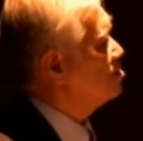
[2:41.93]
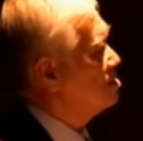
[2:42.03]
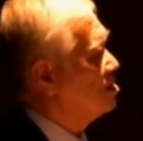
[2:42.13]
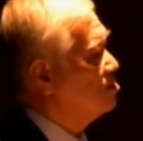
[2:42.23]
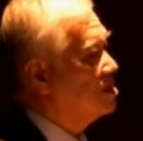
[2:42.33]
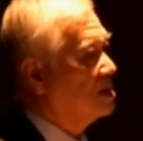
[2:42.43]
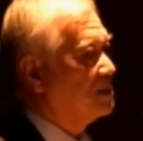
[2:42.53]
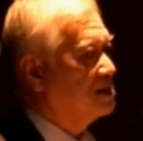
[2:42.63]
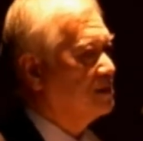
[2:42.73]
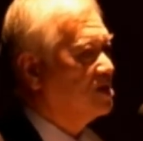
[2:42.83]
分ということは
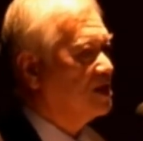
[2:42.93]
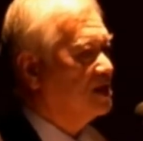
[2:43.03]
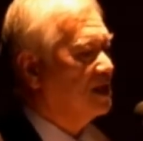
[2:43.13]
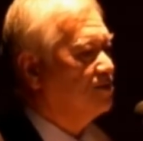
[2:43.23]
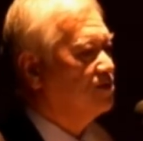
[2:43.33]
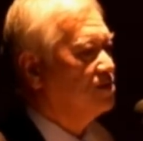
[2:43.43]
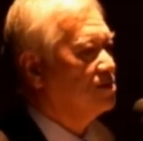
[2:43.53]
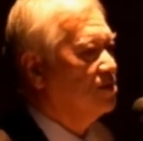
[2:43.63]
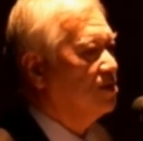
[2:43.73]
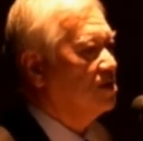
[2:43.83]
丸々1年
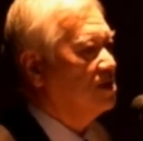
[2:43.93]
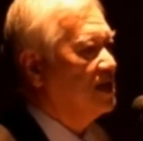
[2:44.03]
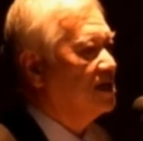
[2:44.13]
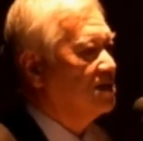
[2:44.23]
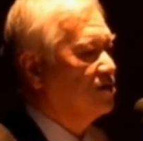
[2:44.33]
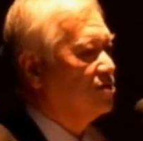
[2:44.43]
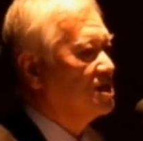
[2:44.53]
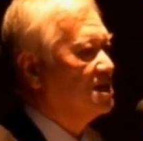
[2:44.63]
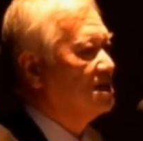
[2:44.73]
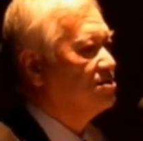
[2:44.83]
分の利益を
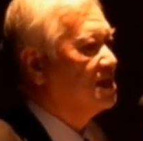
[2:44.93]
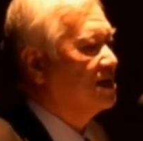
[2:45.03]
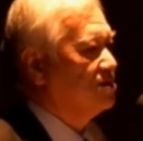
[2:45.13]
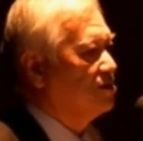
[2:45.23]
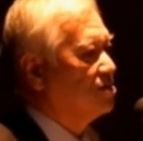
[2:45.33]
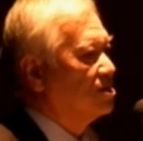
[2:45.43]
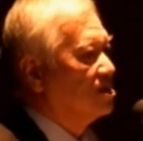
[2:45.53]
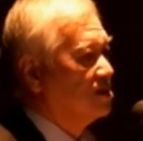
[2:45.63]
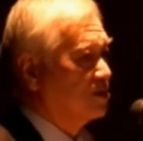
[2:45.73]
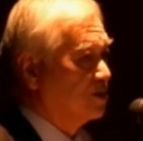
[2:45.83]
失うぐらいの
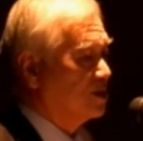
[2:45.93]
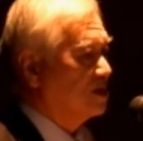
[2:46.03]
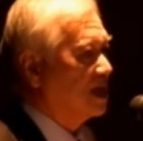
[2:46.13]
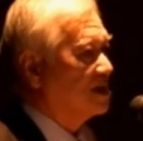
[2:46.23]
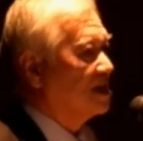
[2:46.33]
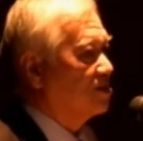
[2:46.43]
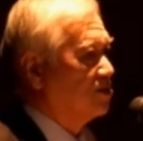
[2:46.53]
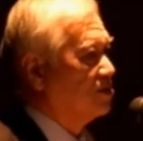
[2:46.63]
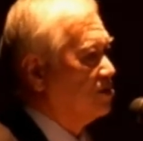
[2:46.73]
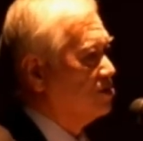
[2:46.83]
損失があったと
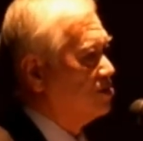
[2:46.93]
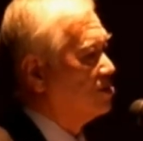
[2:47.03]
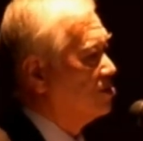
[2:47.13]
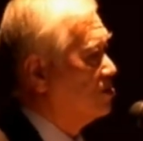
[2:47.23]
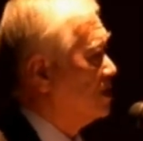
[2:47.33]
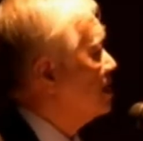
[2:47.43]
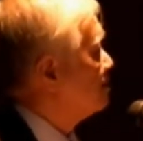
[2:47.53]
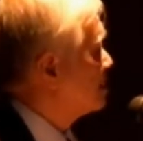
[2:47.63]
いうことでありま